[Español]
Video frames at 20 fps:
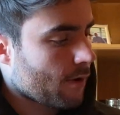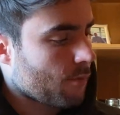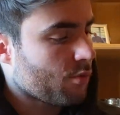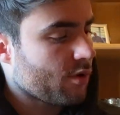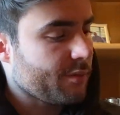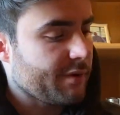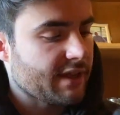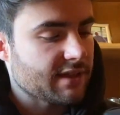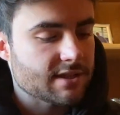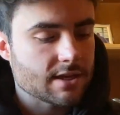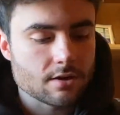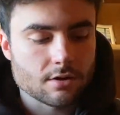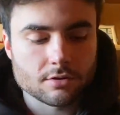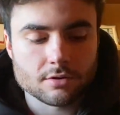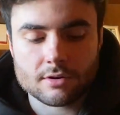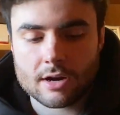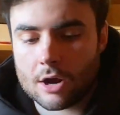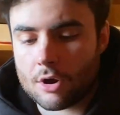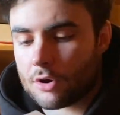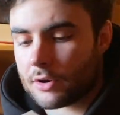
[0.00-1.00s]
muy bien, chicos, y
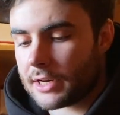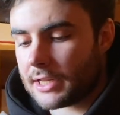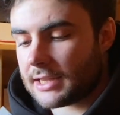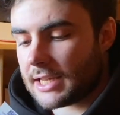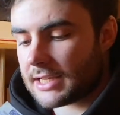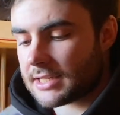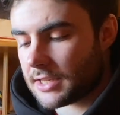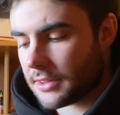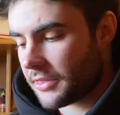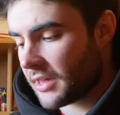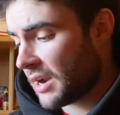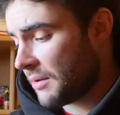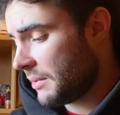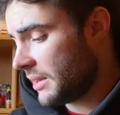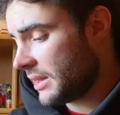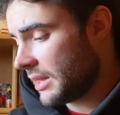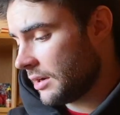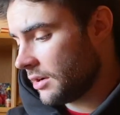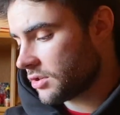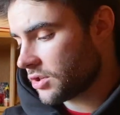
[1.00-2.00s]
una gorrita.
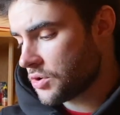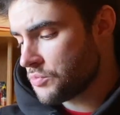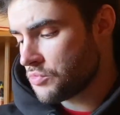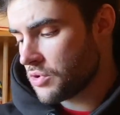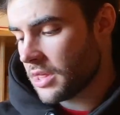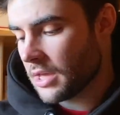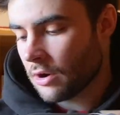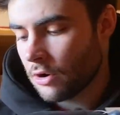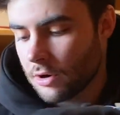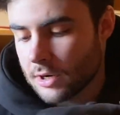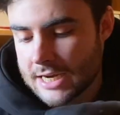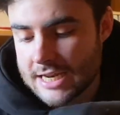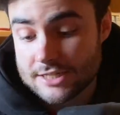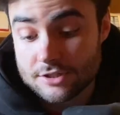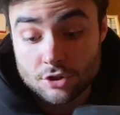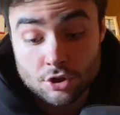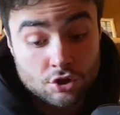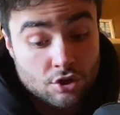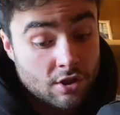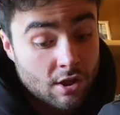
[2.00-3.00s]
Sinceramente, no soy muy de gorras,
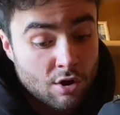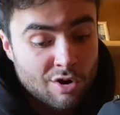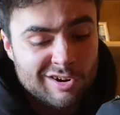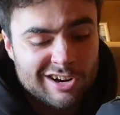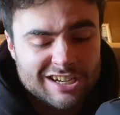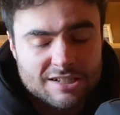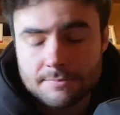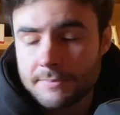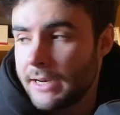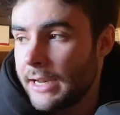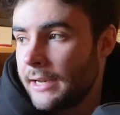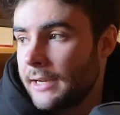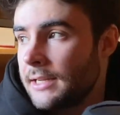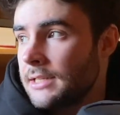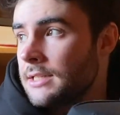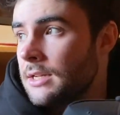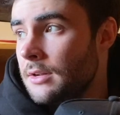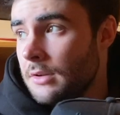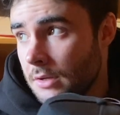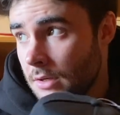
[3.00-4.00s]
no soy de gorras planas.
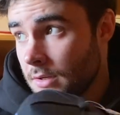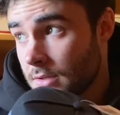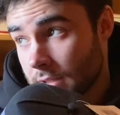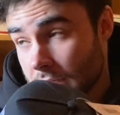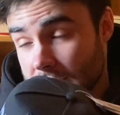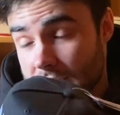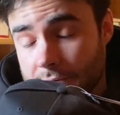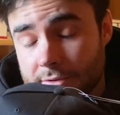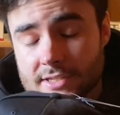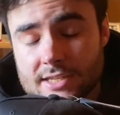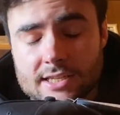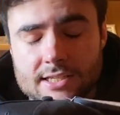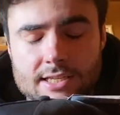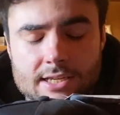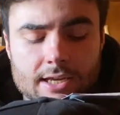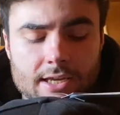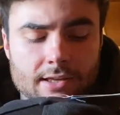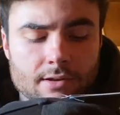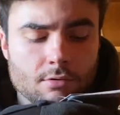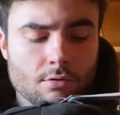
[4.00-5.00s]
Ya sabéis que sí
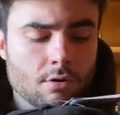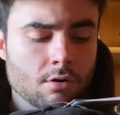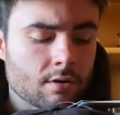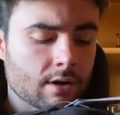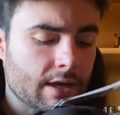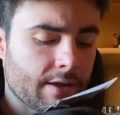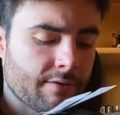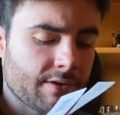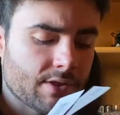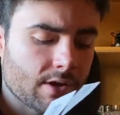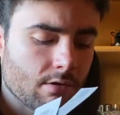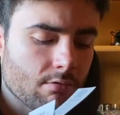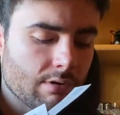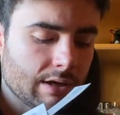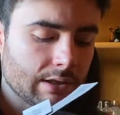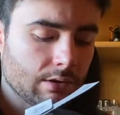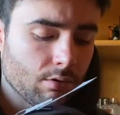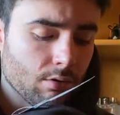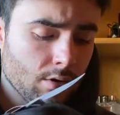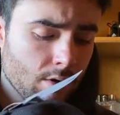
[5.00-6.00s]
que llevo gorra de vez en
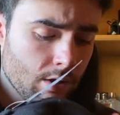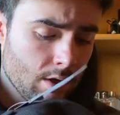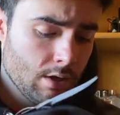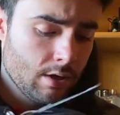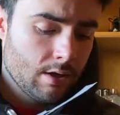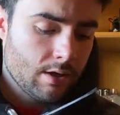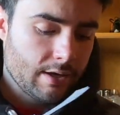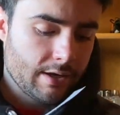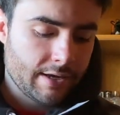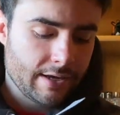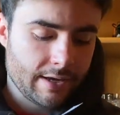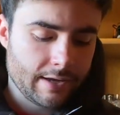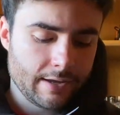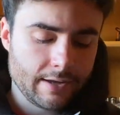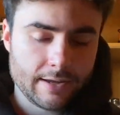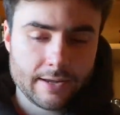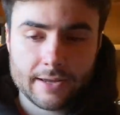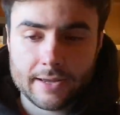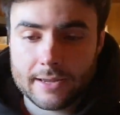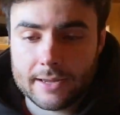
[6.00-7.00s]
cuando.
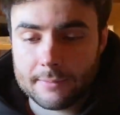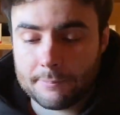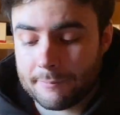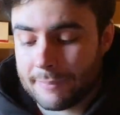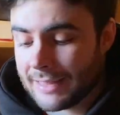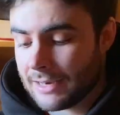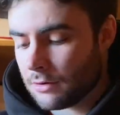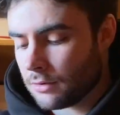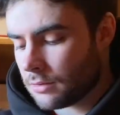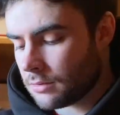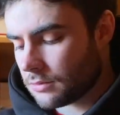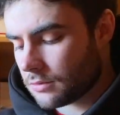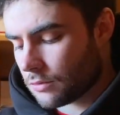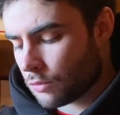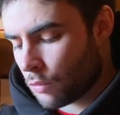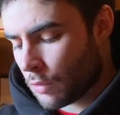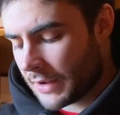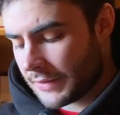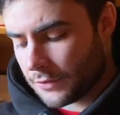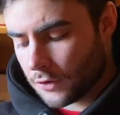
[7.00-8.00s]
Eh, pero
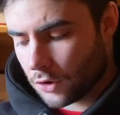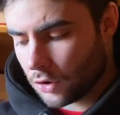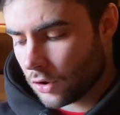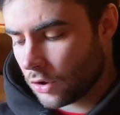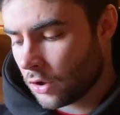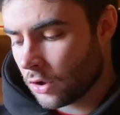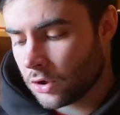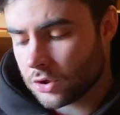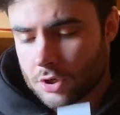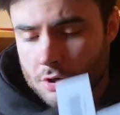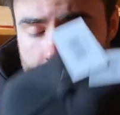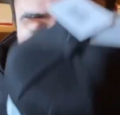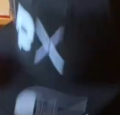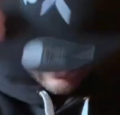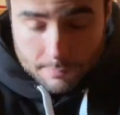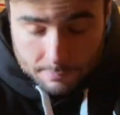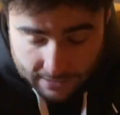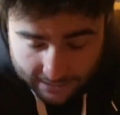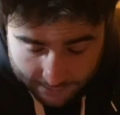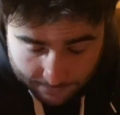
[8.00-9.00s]
cuando son gorras
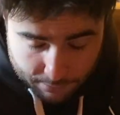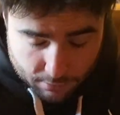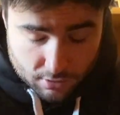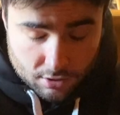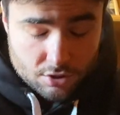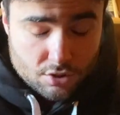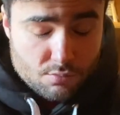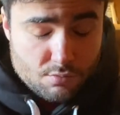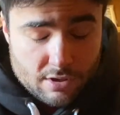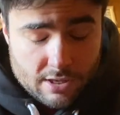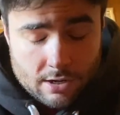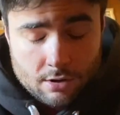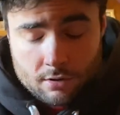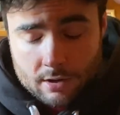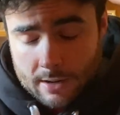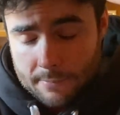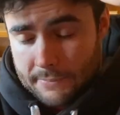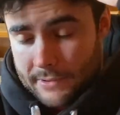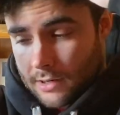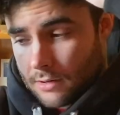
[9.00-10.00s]
planas, pues no soy muy de
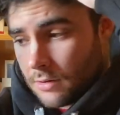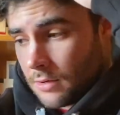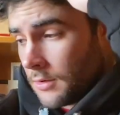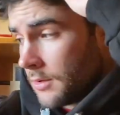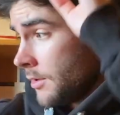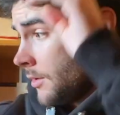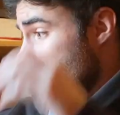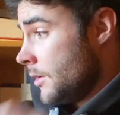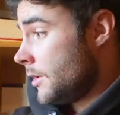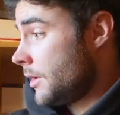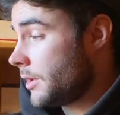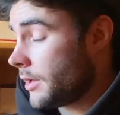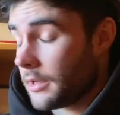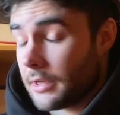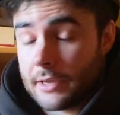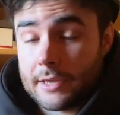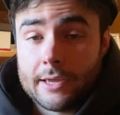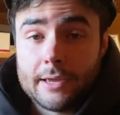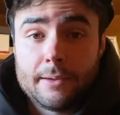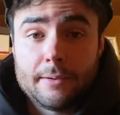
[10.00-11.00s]
gorras. Pero
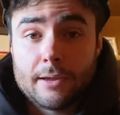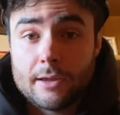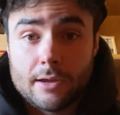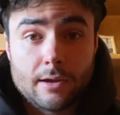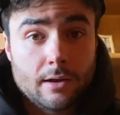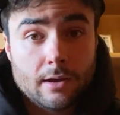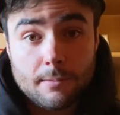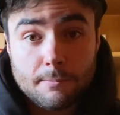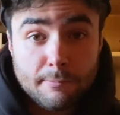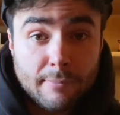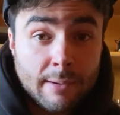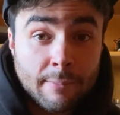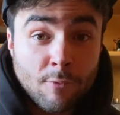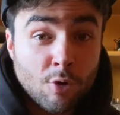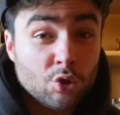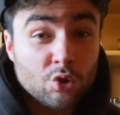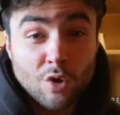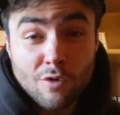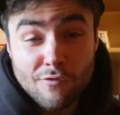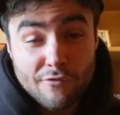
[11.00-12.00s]
eh, me
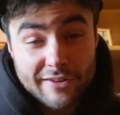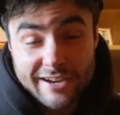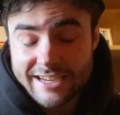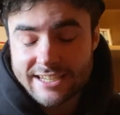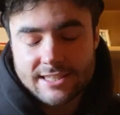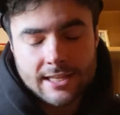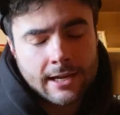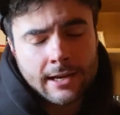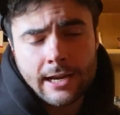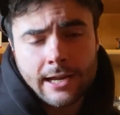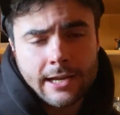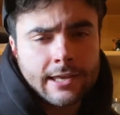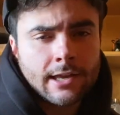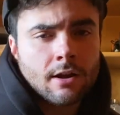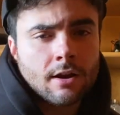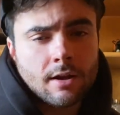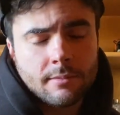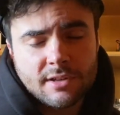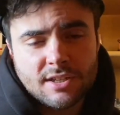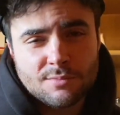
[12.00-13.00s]
monto un freestyle aquí
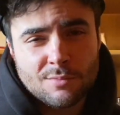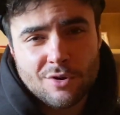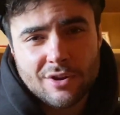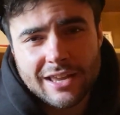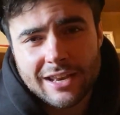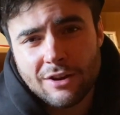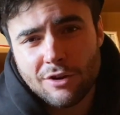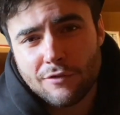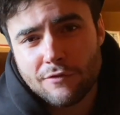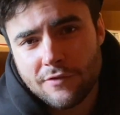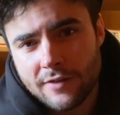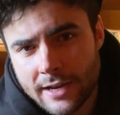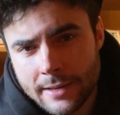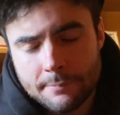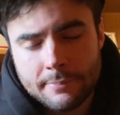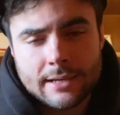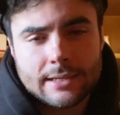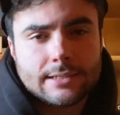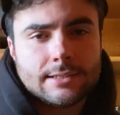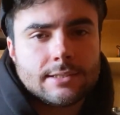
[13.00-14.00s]
ahora mismo que lo
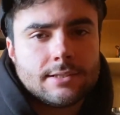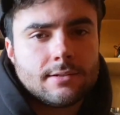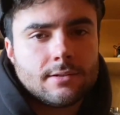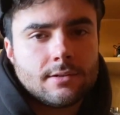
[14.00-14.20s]
flipas.